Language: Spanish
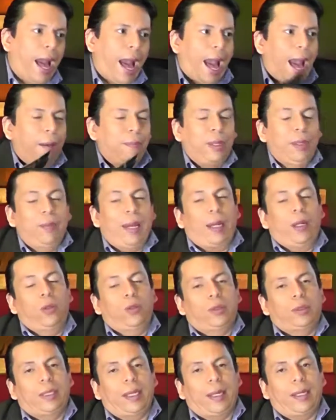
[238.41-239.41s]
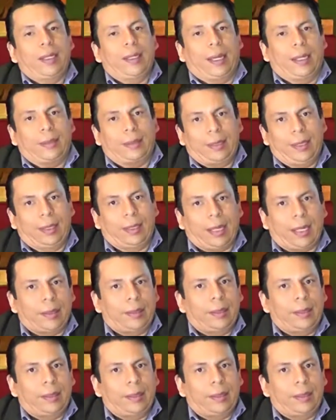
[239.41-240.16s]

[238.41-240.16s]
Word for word: A mí me luce que sí, que a